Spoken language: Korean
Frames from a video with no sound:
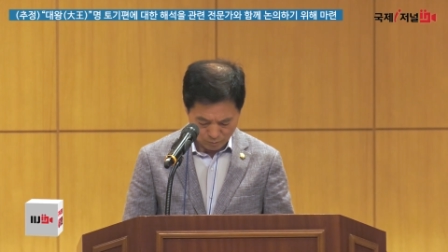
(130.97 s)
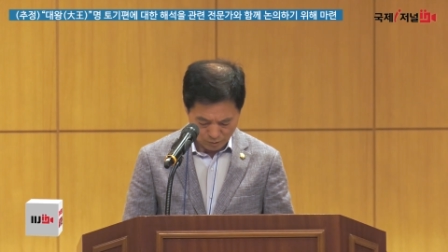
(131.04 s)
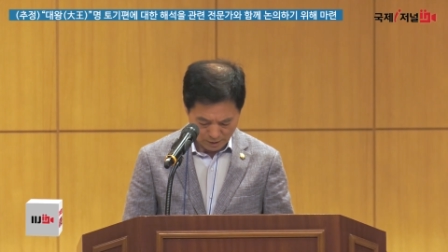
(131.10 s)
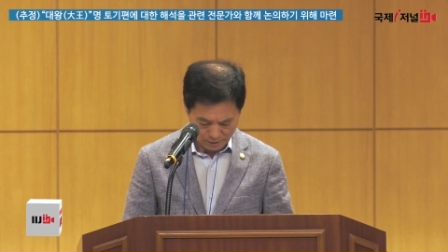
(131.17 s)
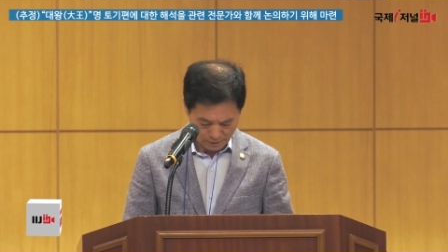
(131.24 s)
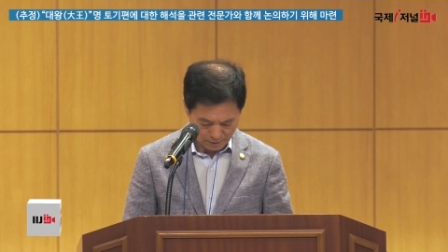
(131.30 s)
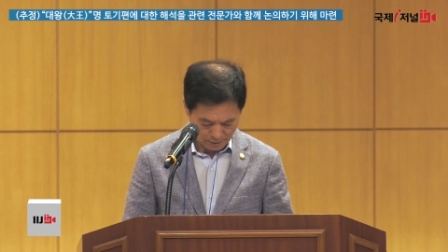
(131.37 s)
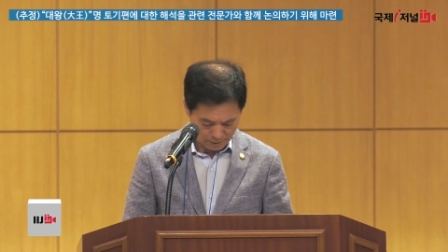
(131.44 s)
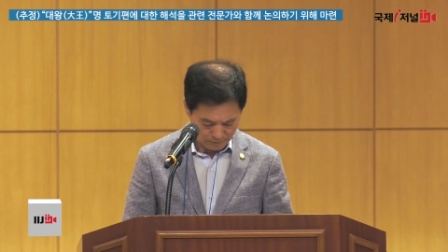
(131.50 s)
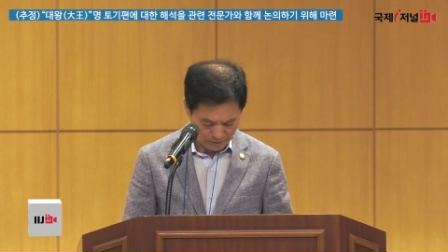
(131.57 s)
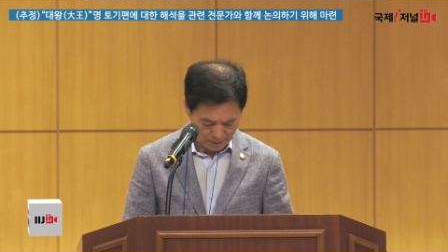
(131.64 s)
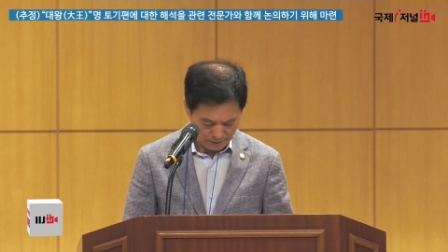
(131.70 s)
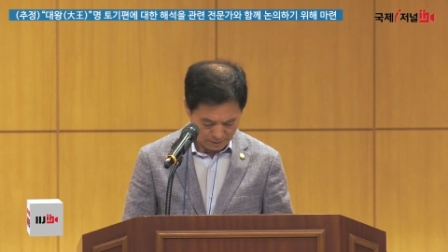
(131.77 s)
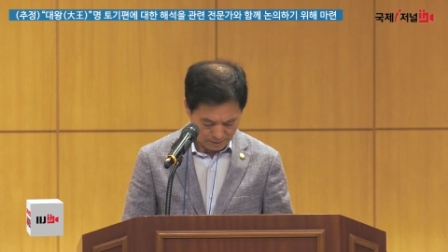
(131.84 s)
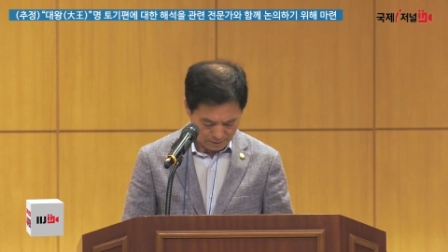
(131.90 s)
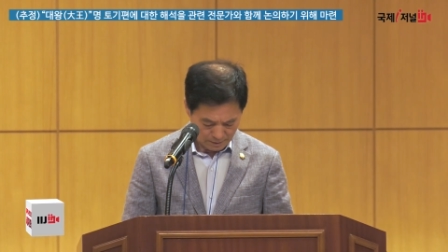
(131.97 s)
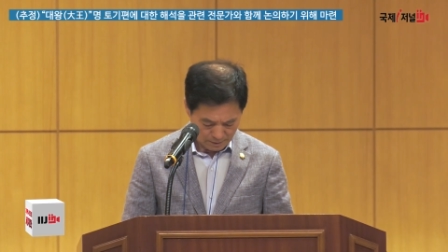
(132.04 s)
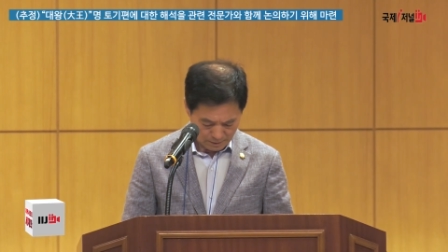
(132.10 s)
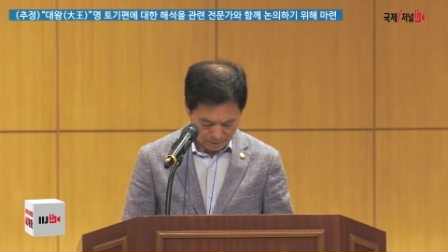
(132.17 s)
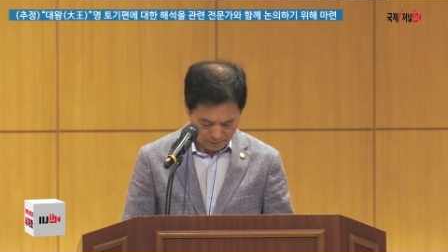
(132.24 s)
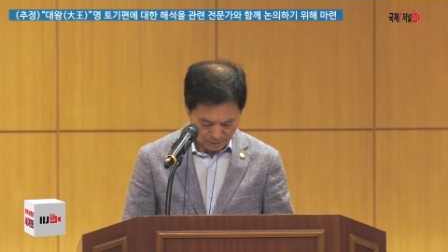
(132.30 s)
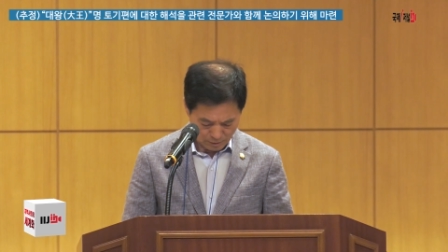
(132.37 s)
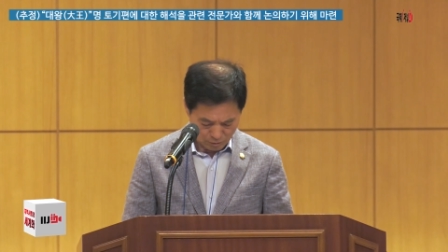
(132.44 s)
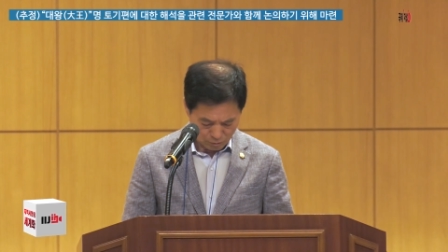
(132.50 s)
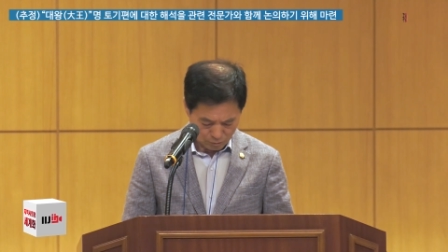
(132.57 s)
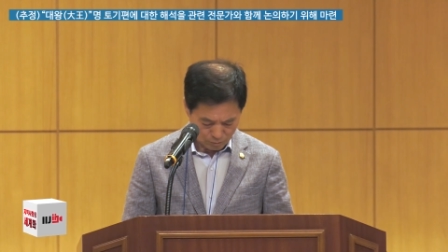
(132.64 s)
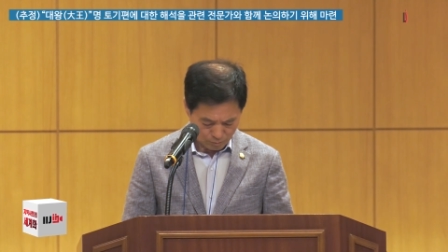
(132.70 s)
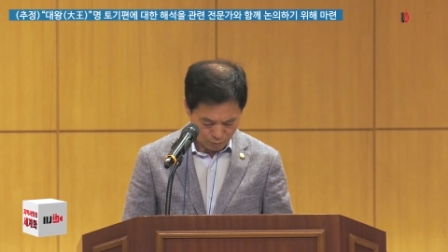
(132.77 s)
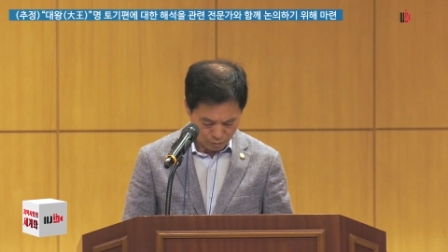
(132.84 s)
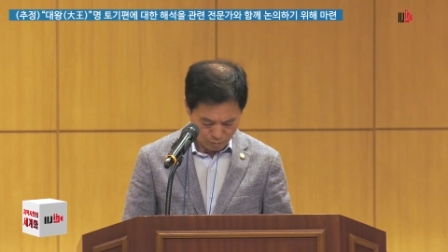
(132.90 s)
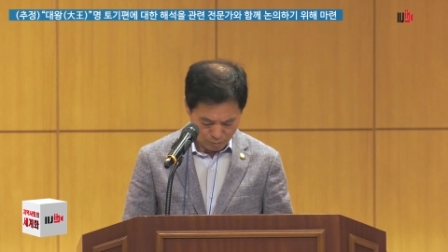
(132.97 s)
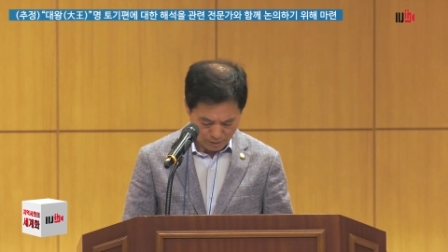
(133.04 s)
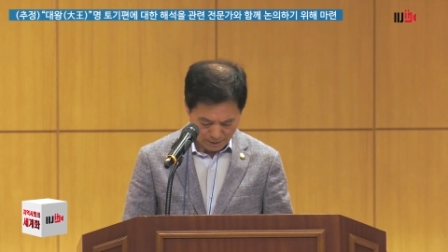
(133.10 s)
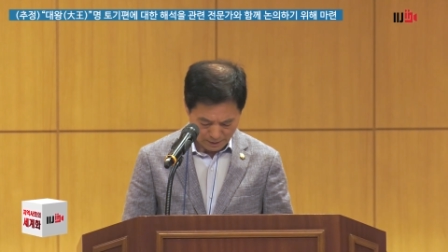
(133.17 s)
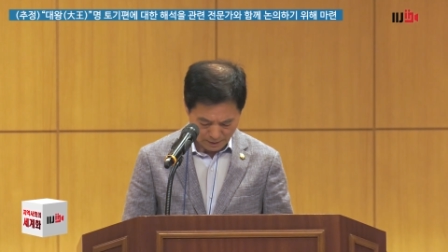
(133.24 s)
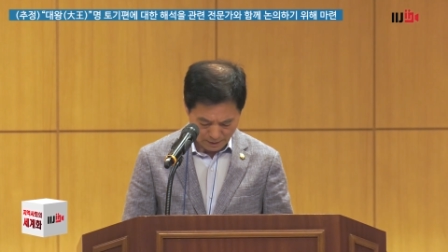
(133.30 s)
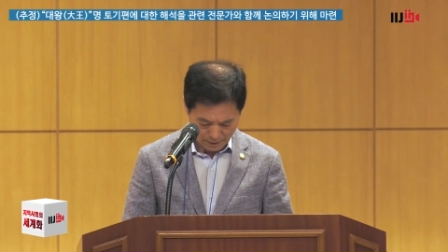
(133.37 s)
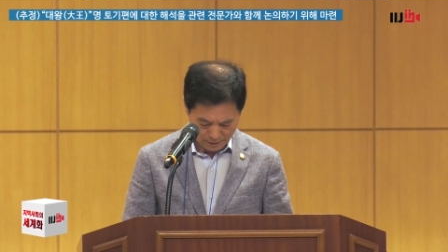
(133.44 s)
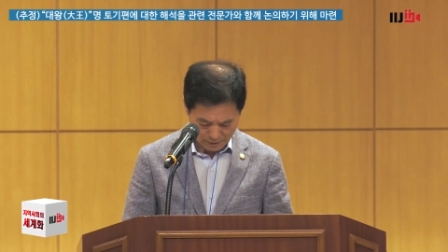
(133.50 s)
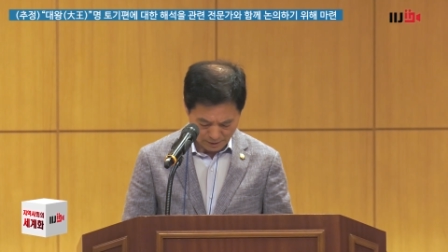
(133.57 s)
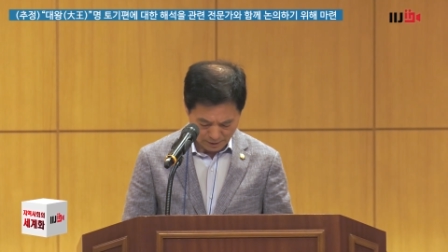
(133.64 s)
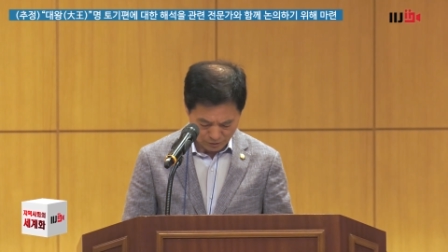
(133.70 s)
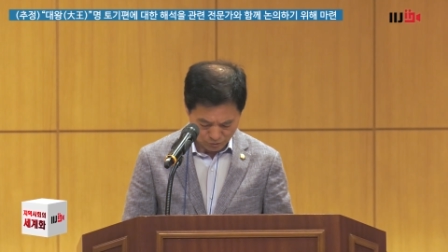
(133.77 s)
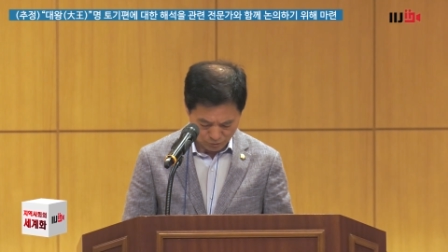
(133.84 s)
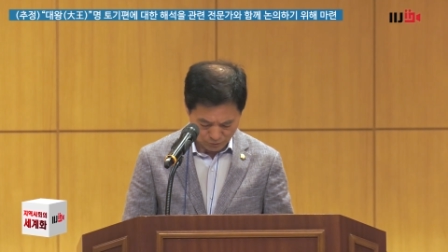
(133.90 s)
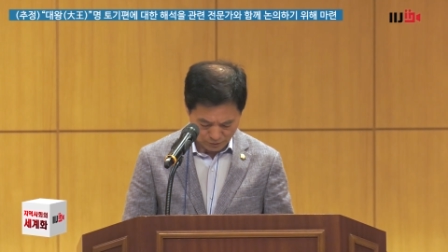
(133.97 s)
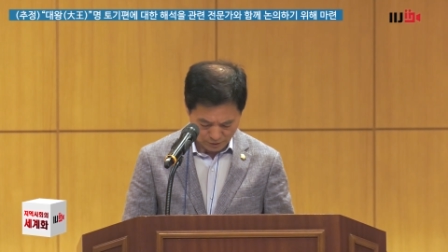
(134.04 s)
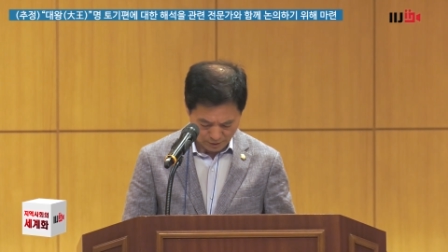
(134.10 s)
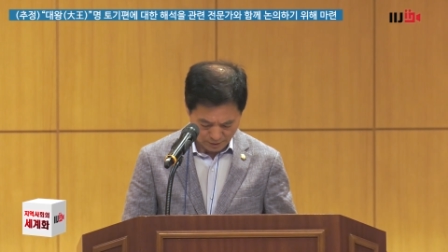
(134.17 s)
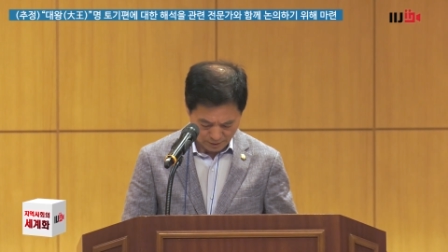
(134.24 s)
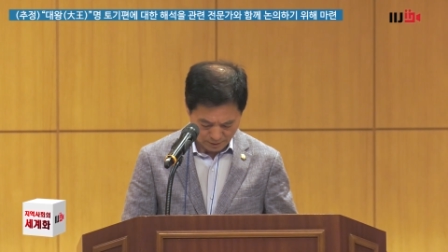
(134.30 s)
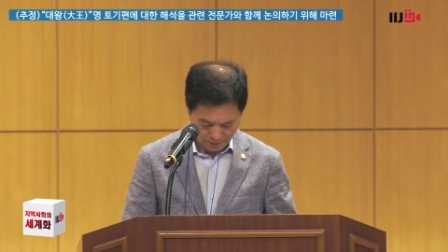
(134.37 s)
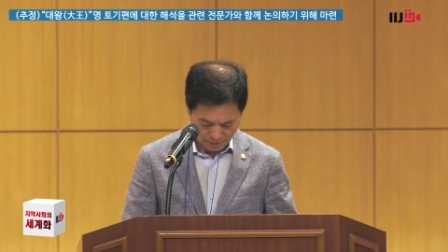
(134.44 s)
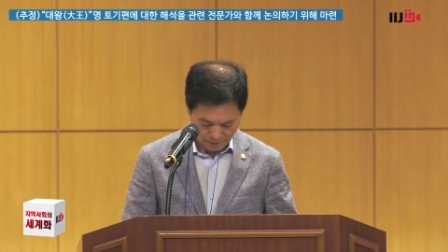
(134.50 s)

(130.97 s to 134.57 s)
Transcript: 문화적 의미를 더욱 풍부하게 해석할 수 있을